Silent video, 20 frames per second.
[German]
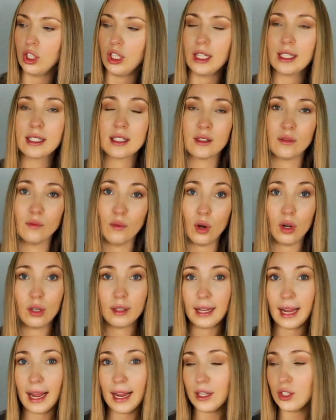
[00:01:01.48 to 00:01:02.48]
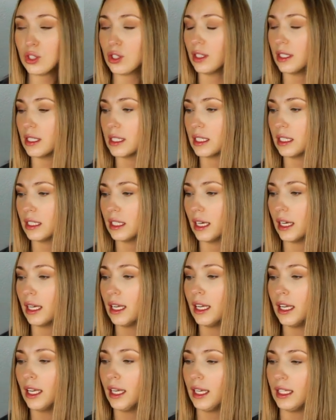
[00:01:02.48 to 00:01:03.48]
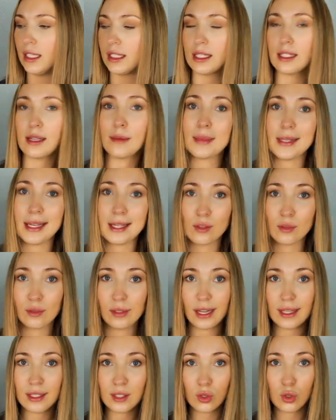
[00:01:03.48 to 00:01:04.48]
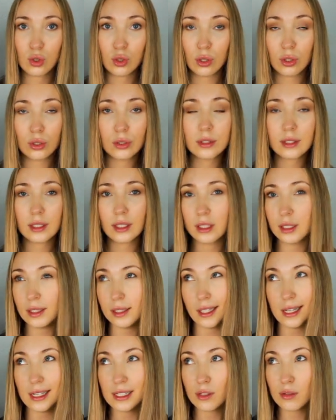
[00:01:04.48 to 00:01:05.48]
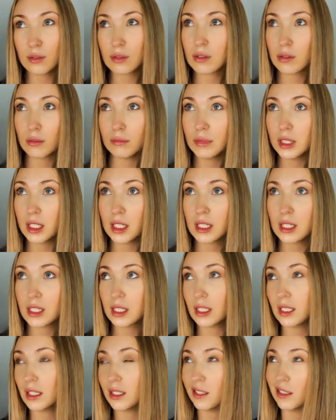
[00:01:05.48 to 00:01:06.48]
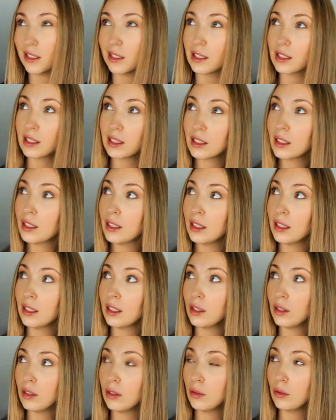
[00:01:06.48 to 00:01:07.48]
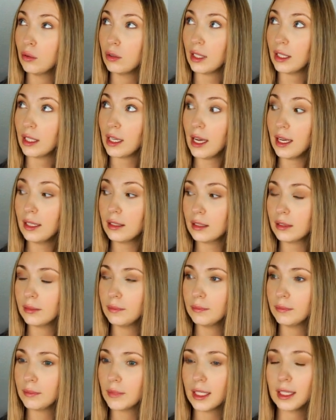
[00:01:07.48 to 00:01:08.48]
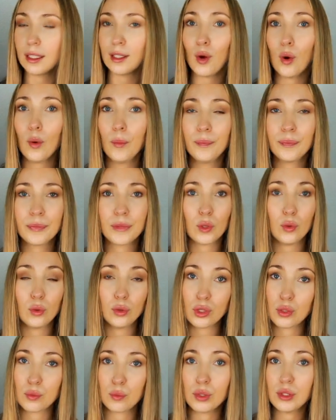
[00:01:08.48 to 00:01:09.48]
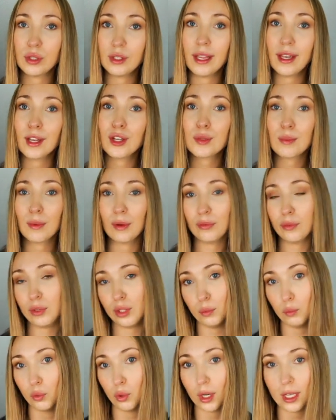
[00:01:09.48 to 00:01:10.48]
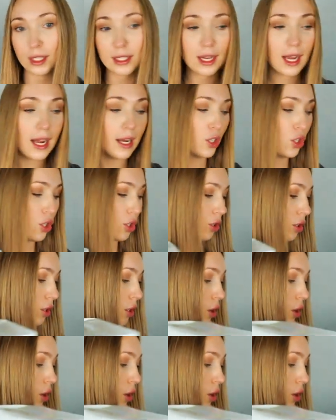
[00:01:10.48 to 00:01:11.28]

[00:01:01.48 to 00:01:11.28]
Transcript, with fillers: nächsten Wochen reichen. Es sind ja insgesamt 36 Stück drin, also somit sind es 108, genau. Und das müsste, denke ich mal, für den Monat reichen,